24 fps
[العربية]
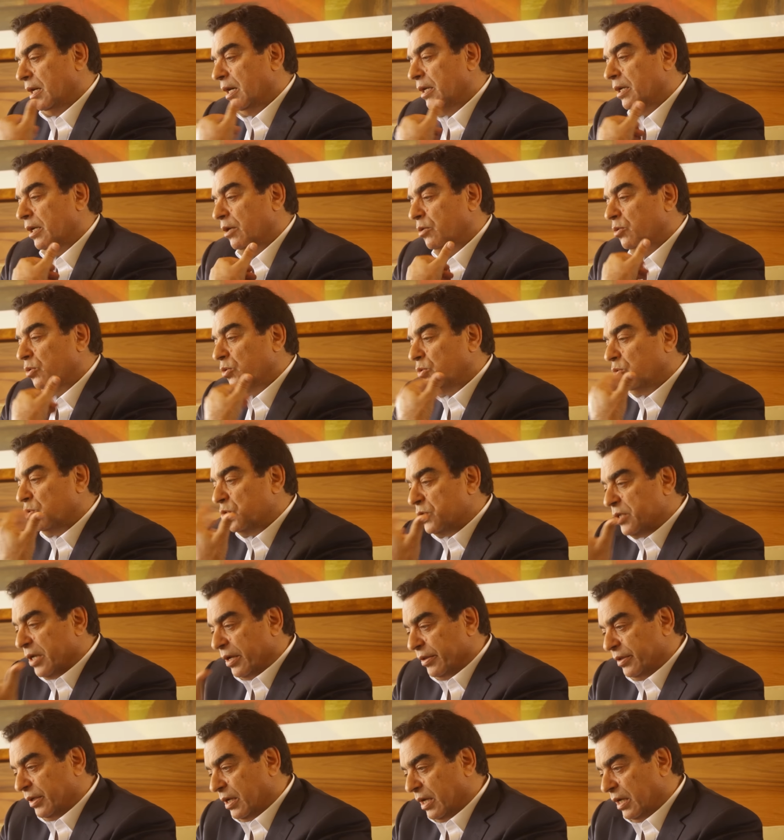أنا كنت
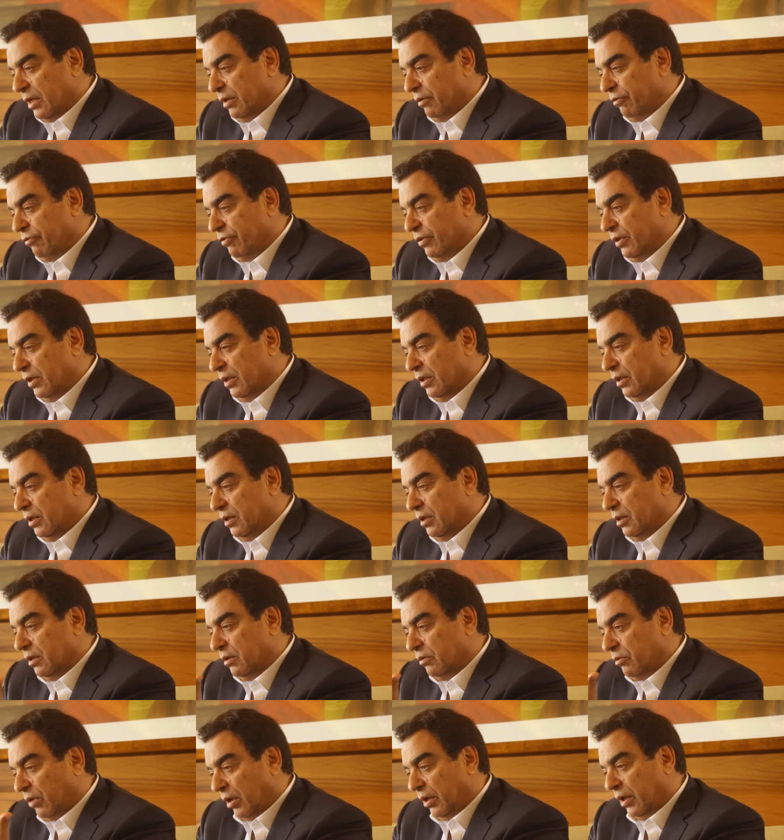صادقا في
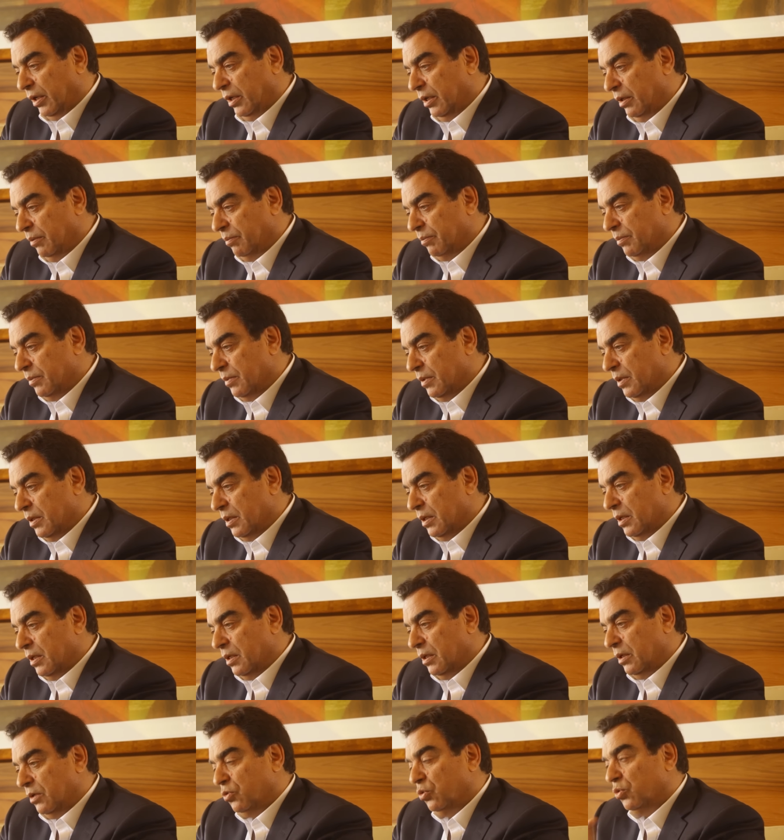طرحي
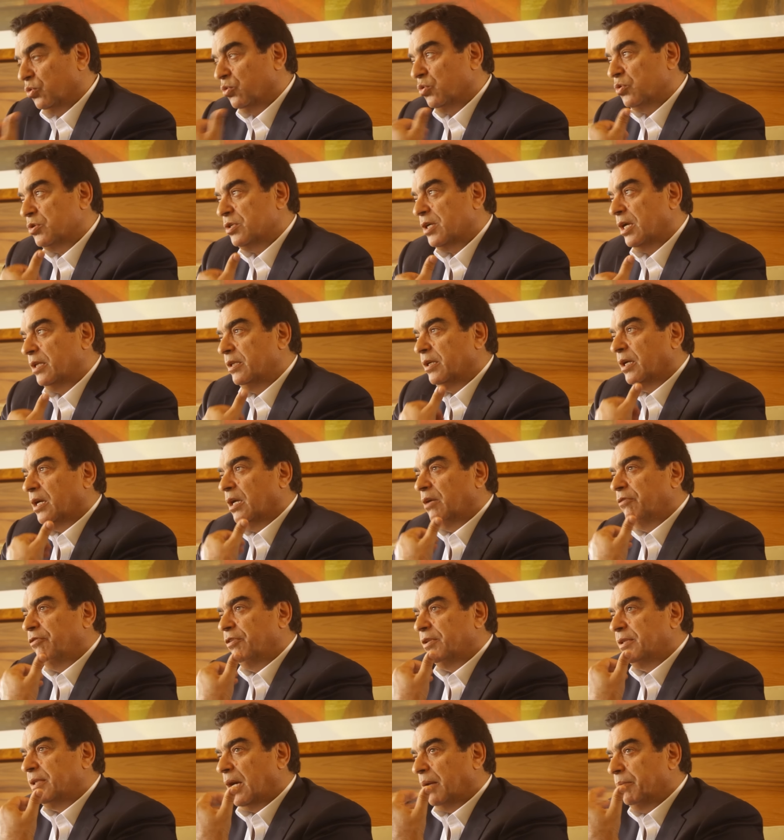كنت صادقا
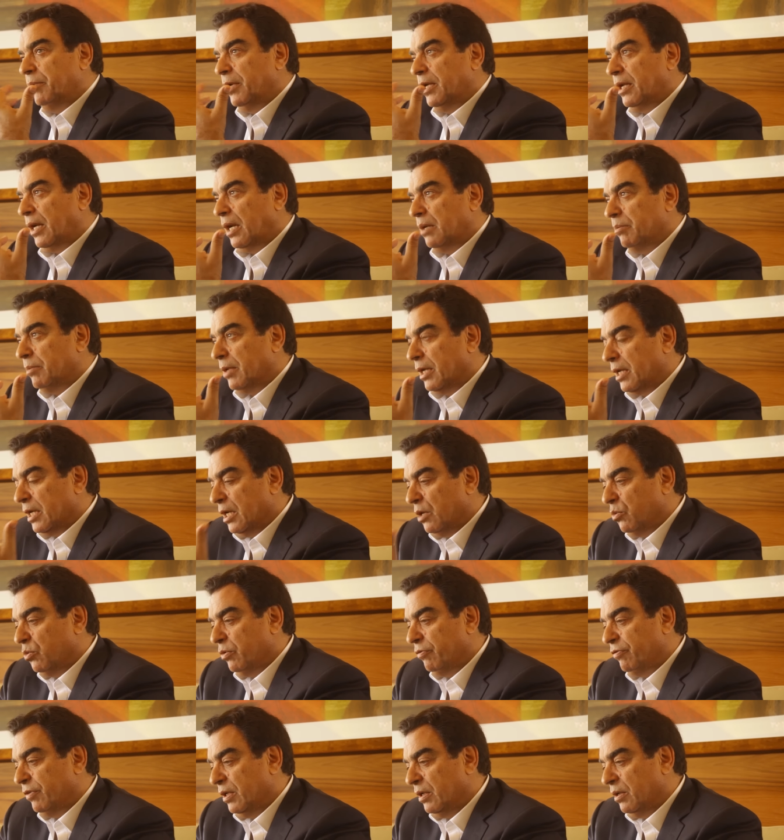في التعبير عن
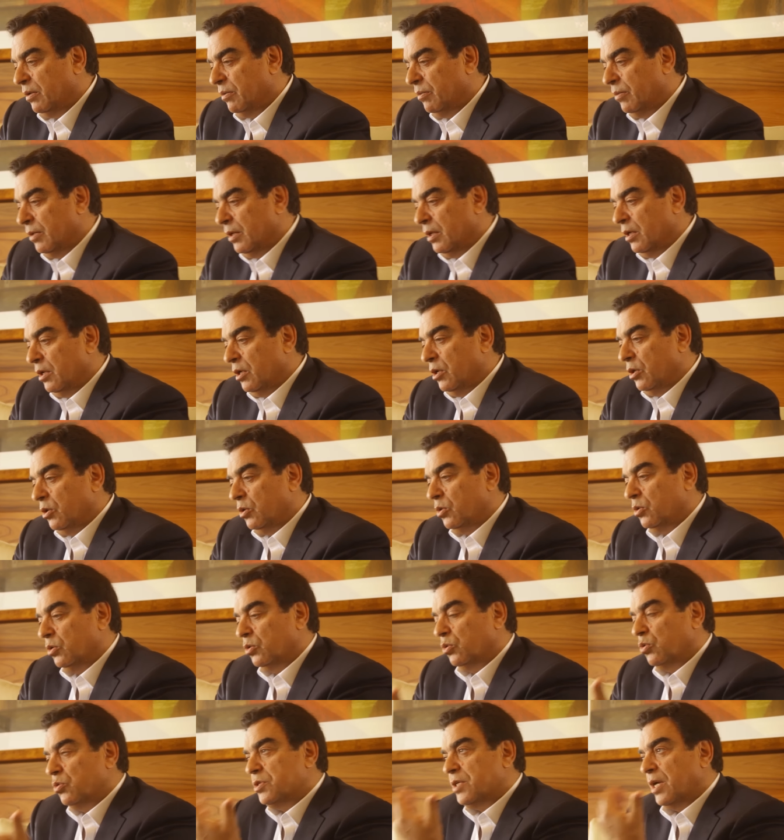مخاوفي
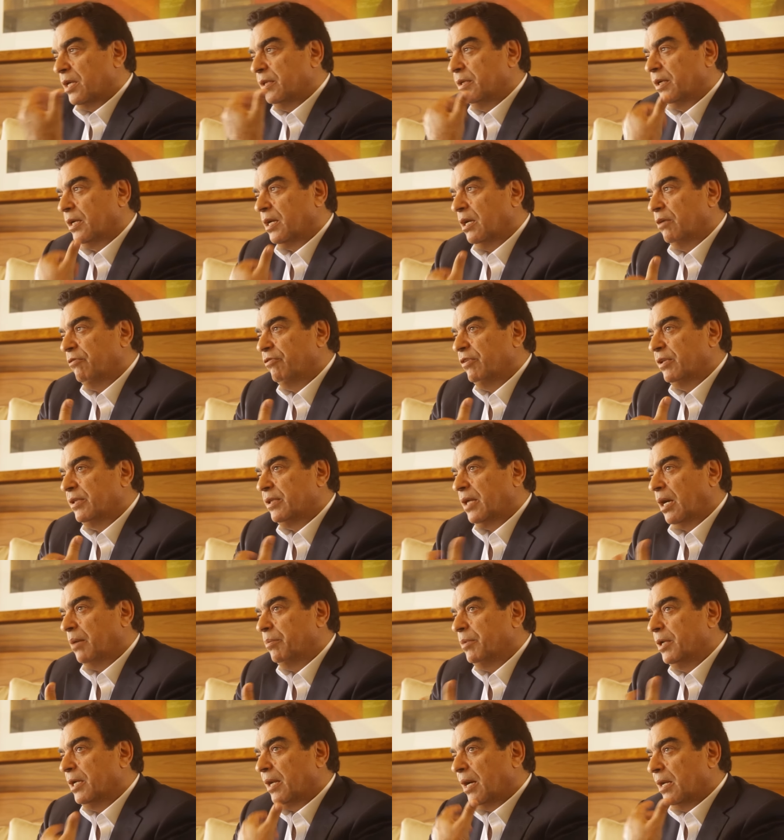كنت صادقا في
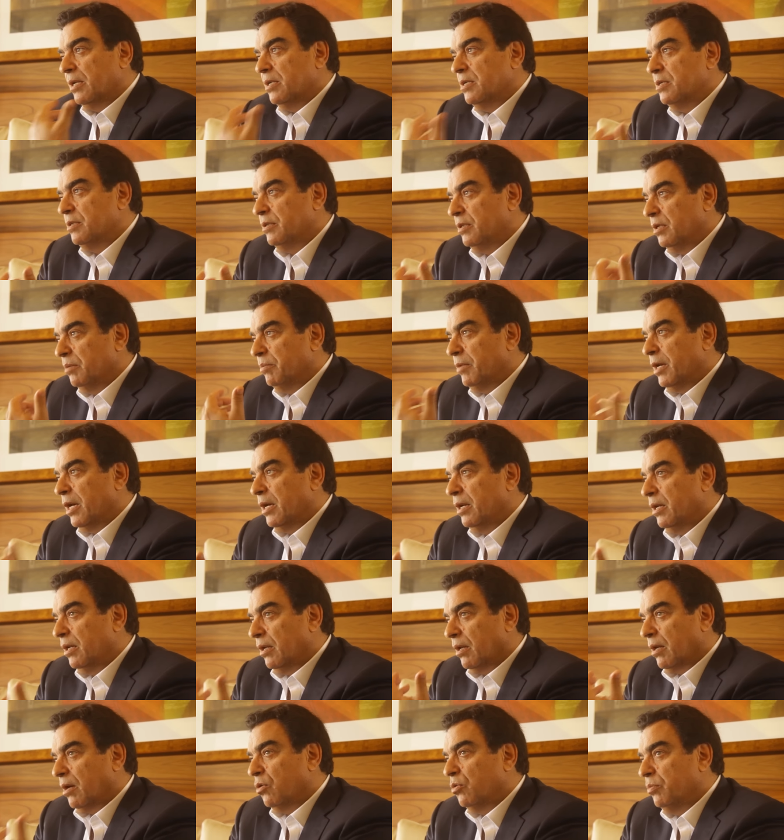التعبير عن
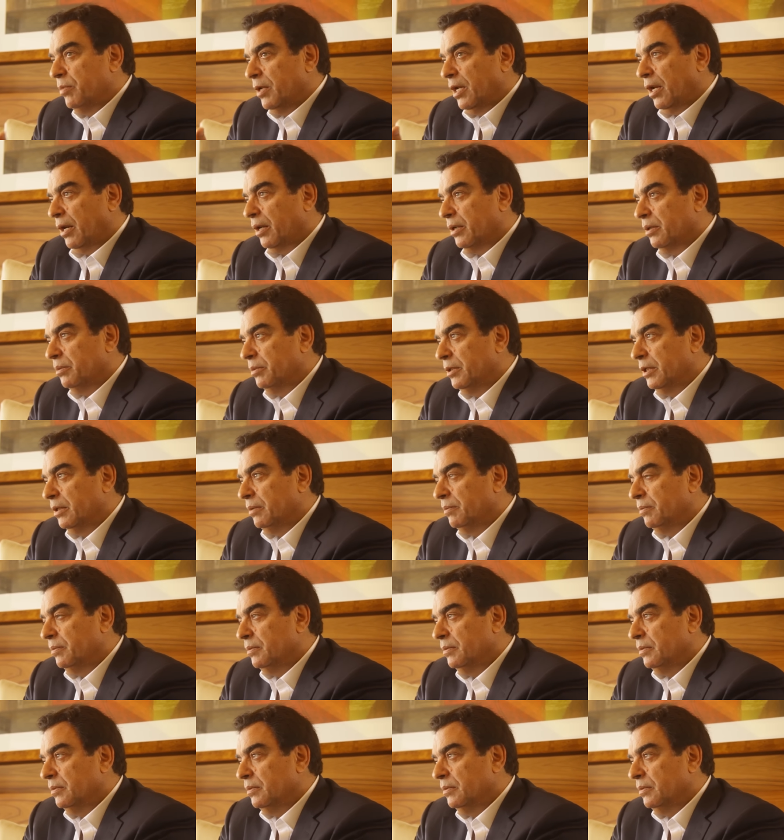انتمائي القومي العربي